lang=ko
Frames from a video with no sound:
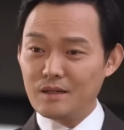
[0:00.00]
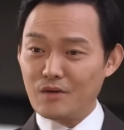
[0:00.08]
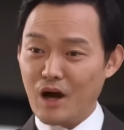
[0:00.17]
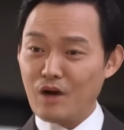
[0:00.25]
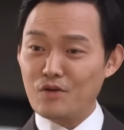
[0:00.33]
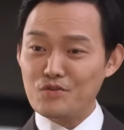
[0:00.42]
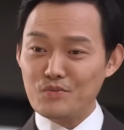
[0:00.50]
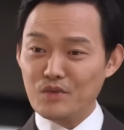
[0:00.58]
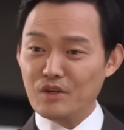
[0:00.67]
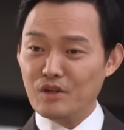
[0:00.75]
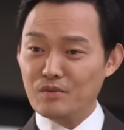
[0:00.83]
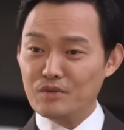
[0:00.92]
과거
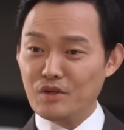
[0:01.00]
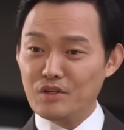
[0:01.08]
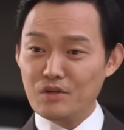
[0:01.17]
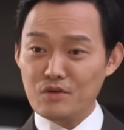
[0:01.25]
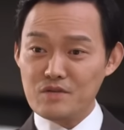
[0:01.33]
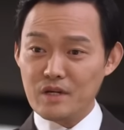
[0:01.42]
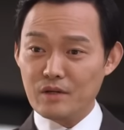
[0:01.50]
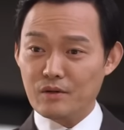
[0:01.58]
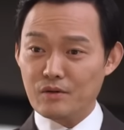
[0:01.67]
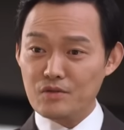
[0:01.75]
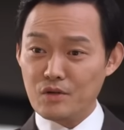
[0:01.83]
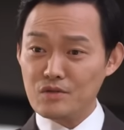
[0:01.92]
숨긴 것부터 이혼
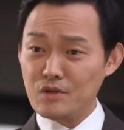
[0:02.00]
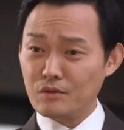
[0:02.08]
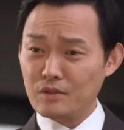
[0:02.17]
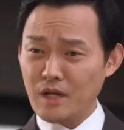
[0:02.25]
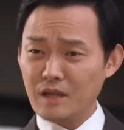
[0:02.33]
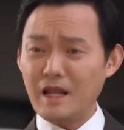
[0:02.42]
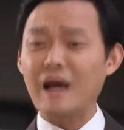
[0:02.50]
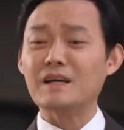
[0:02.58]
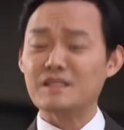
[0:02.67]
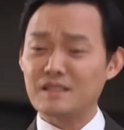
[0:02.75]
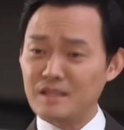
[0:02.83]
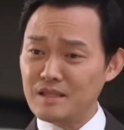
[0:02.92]
사유 전적으로 다
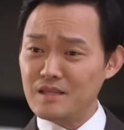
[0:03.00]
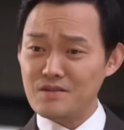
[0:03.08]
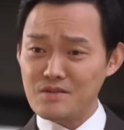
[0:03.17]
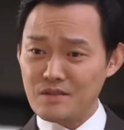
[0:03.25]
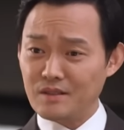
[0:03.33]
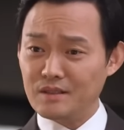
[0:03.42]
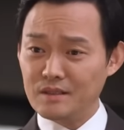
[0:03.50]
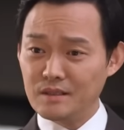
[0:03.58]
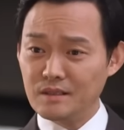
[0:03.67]
당신한테 있어.